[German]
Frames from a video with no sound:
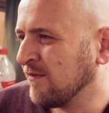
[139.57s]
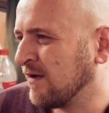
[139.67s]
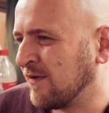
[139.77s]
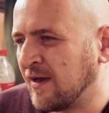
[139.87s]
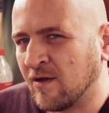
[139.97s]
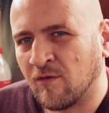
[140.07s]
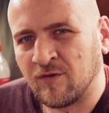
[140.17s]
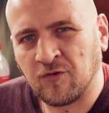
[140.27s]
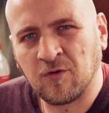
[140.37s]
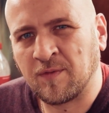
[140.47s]
weil wenn ich auf
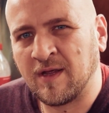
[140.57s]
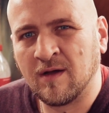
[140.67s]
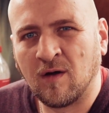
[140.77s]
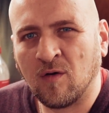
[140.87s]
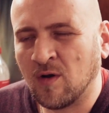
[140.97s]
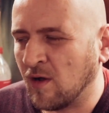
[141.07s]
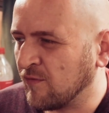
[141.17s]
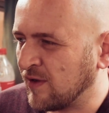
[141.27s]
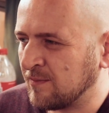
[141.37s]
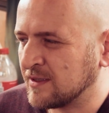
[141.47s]
YouTube gehe oder
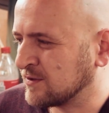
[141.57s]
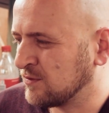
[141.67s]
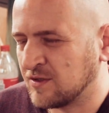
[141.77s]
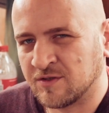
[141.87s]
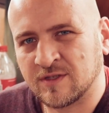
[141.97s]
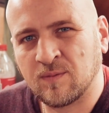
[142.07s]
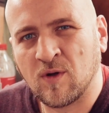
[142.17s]
auf Amazon oder sonst wo,